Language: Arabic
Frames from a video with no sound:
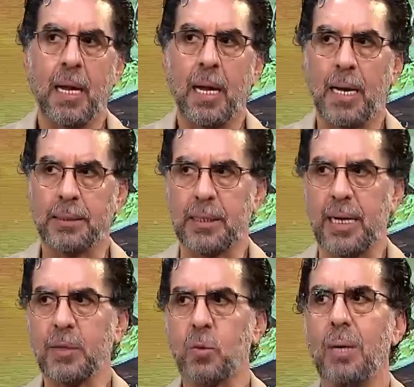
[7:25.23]

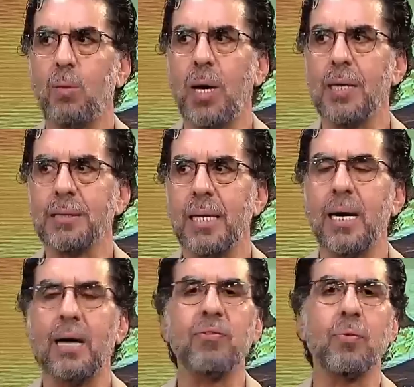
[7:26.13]
هتتحطوا لا مؤاخذه
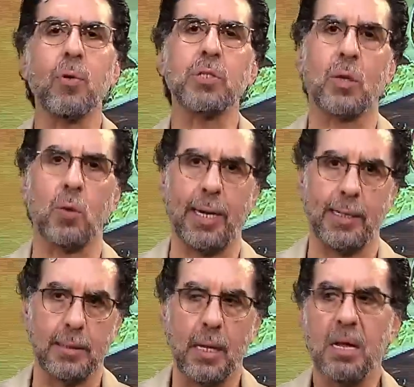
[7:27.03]
في بوكسر واحد
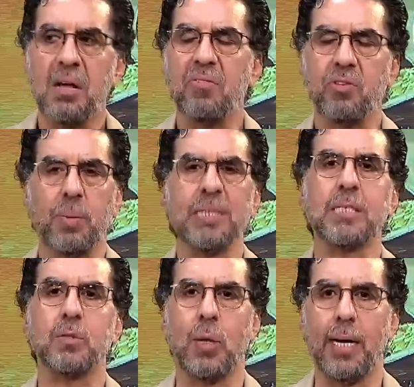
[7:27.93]
في
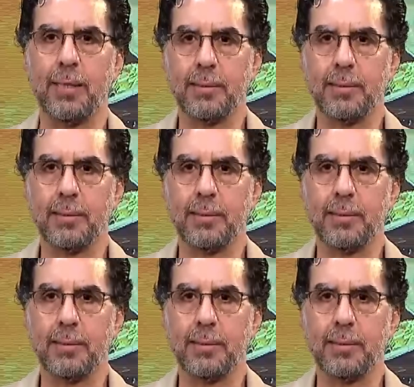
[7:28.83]
باسكت واحد